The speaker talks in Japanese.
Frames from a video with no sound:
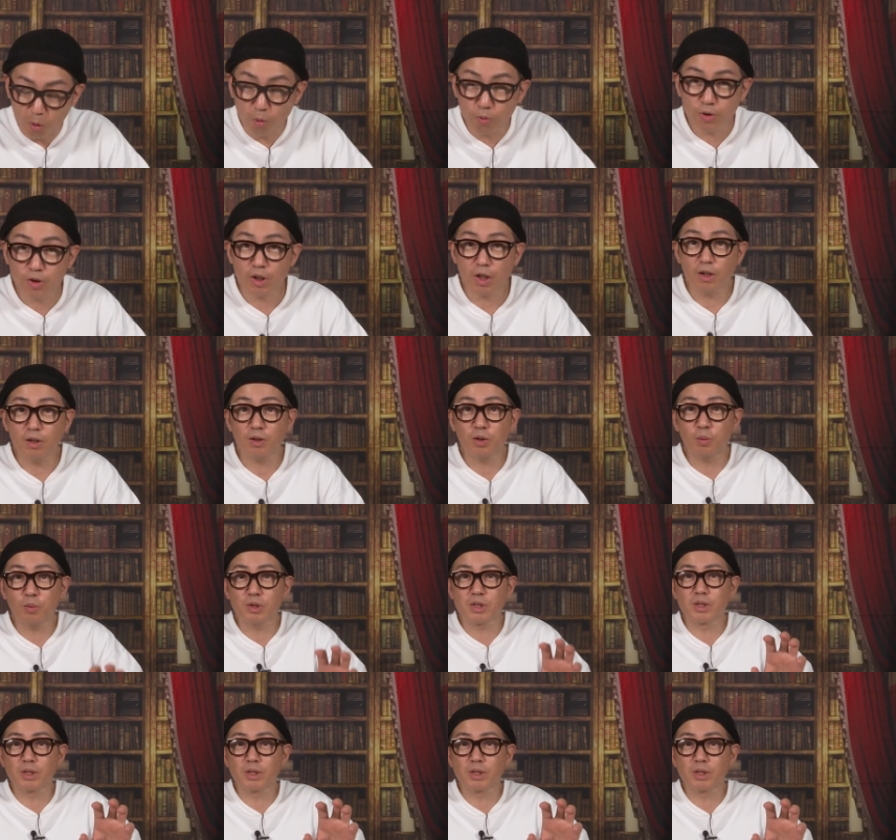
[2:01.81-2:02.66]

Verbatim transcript: お二人とも